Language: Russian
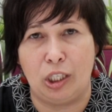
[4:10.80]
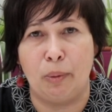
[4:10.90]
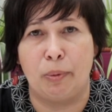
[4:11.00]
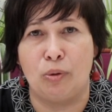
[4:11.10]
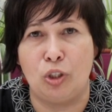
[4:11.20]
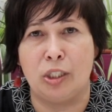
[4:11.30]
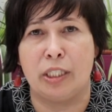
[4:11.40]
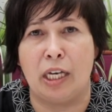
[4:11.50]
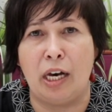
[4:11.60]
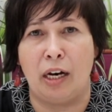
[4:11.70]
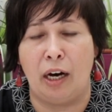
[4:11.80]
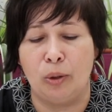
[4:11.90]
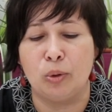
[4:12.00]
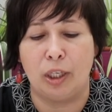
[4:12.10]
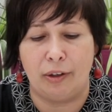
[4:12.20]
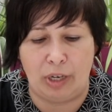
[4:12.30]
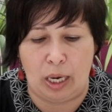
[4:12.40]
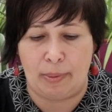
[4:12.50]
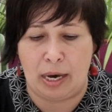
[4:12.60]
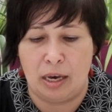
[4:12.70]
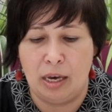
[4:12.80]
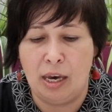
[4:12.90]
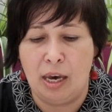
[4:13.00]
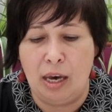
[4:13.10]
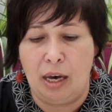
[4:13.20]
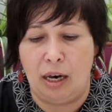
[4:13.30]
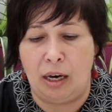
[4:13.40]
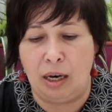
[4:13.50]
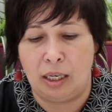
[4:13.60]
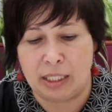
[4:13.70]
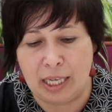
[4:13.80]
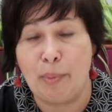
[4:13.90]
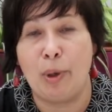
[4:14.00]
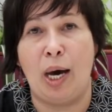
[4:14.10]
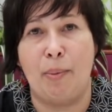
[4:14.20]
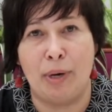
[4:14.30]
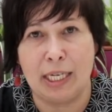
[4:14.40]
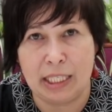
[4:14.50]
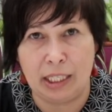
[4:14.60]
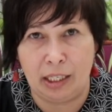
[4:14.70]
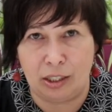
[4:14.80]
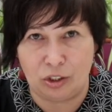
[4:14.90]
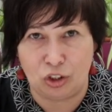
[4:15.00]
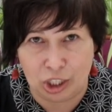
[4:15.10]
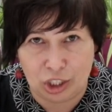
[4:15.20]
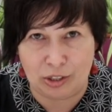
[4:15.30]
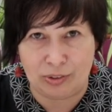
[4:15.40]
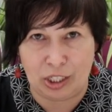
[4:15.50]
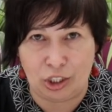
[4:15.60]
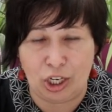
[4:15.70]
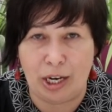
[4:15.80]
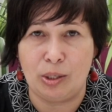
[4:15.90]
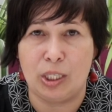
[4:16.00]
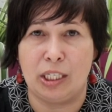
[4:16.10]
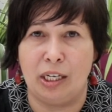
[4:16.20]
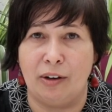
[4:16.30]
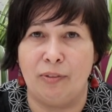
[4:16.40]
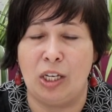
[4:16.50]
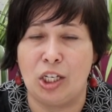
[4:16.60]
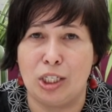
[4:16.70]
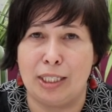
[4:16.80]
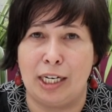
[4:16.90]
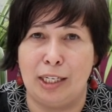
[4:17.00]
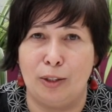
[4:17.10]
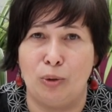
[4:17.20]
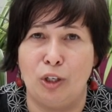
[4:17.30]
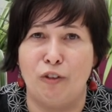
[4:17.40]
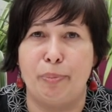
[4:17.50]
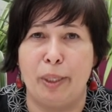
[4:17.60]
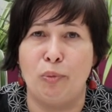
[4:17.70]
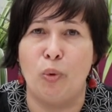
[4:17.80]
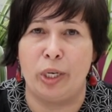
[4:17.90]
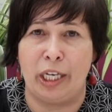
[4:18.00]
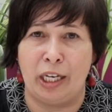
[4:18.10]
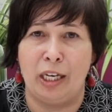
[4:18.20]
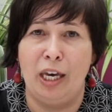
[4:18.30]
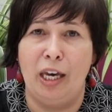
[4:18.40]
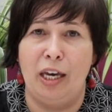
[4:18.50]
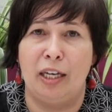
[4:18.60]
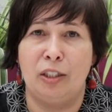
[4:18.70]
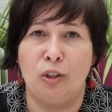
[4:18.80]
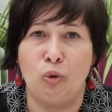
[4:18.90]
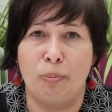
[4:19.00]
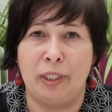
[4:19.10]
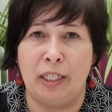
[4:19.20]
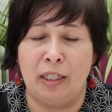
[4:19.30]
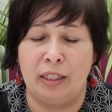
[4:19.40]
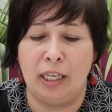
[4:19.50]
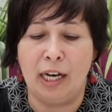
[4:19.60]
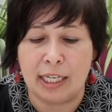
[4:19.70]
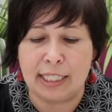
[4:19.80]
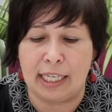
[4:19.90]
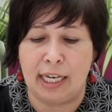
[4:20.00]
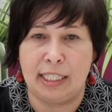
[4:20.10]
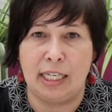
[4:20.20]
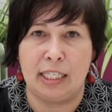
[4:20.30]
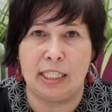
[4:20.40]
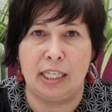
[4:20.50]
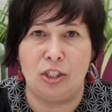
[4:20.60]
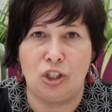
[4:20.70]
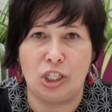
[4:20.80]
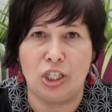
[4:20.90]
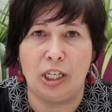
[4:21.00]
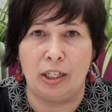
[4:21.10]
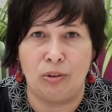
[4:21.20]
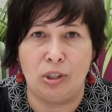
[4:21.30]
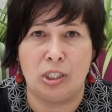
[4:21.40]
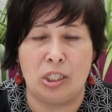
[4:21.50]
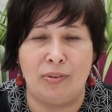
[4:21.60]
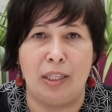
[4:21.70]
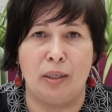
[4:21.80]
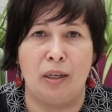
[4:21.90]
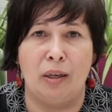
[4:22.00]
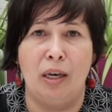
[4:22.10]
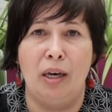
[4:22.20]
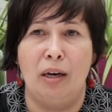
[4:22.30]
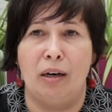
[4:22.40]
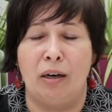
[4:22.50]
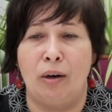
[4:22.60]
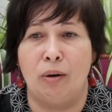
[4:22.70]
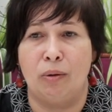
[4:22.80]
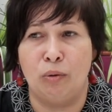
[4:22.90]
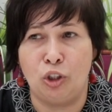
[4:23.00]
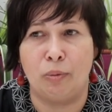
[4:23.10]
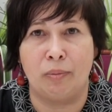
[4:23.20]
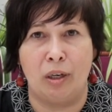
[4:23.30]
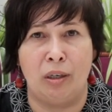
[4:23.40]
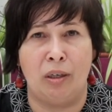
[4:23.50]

человек получил за короткое время. Самые опасные шершни встречаются в нашей стране только в Приморье. Это крупные гигантские азиатские шершни, которые действительно очень